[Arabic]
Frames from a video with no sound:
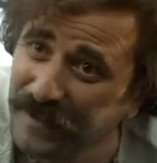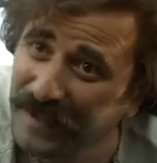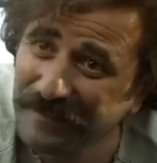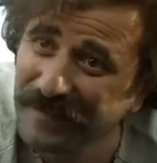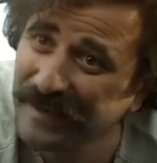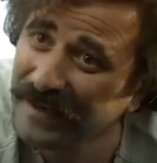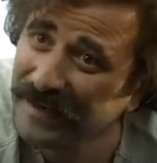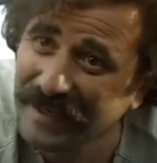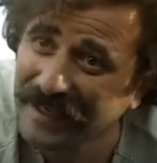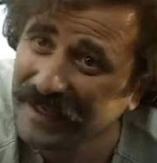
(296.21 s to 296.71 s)

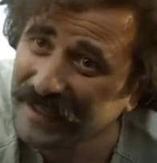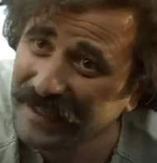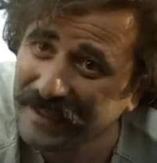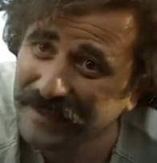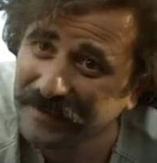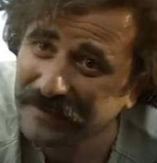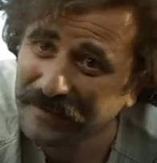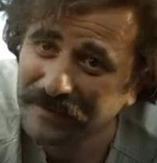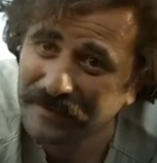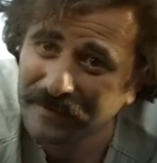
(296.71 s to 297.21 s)
يعمل لايك انت شو
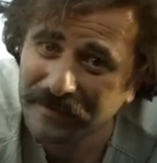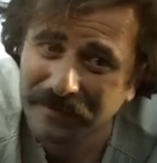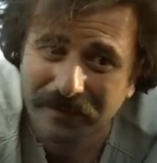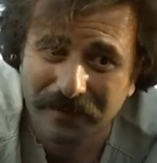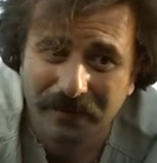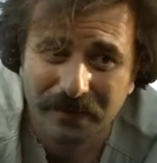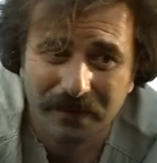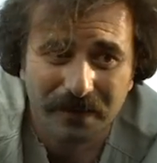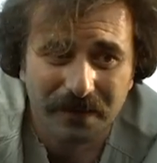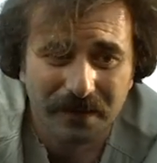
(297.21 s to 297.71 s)
بدك في
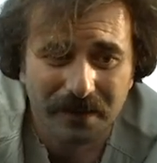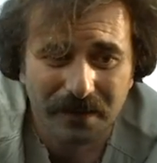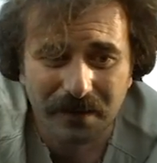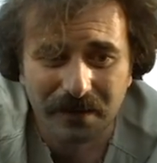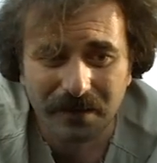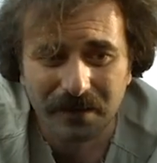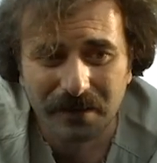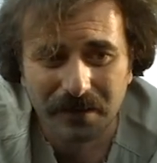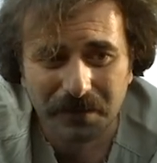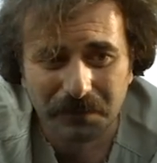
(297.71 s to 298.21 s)
مستر جواد؟
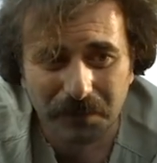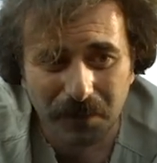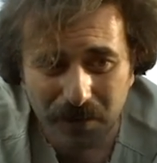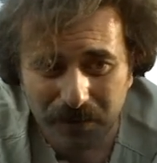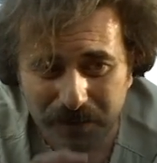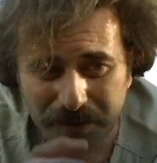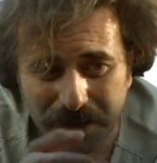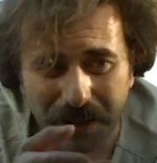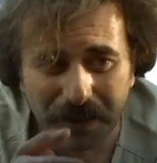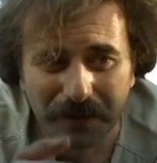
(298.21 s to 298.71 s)
ما
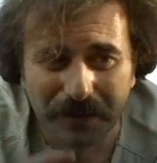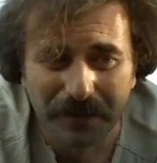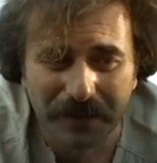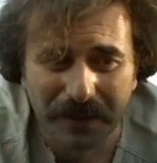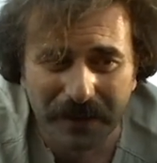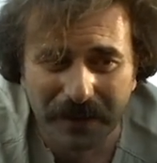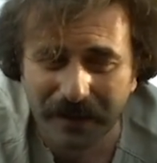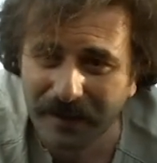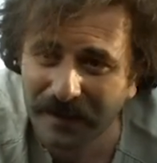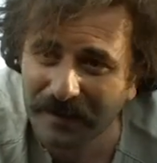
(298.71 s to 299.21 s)
هو شكله
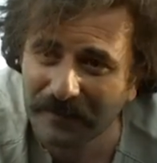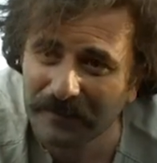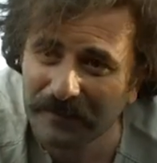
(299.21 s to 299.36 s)
يعني